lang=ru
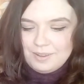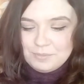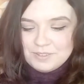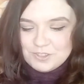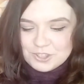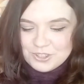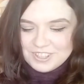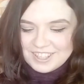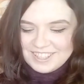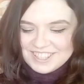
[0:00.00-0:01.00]

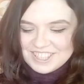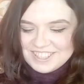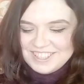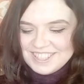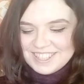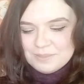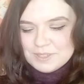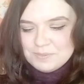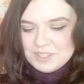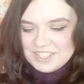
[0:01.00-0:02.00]
Медвежонок лежал тихо и
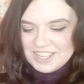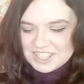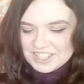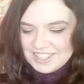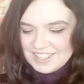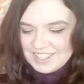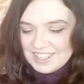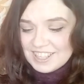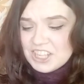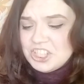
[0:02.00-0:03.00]
безмятежно
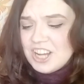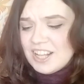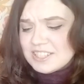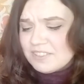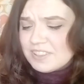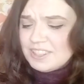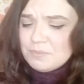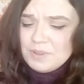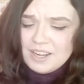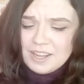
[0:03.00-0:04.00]
качался в
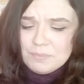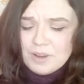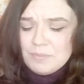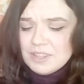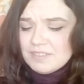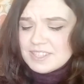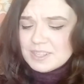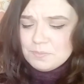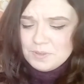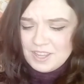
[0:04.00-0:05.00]
колыбельной маминого
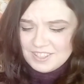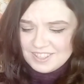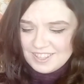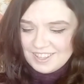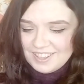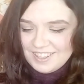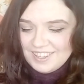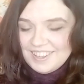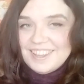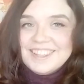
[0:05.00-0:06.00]
сопения.
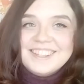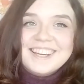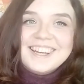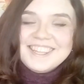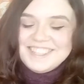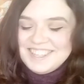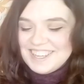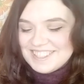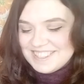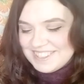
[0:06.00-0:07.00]

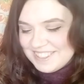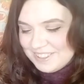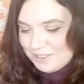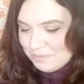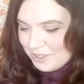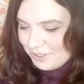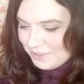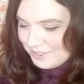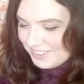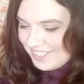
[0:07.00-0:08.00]
«Наконец!» — думал он.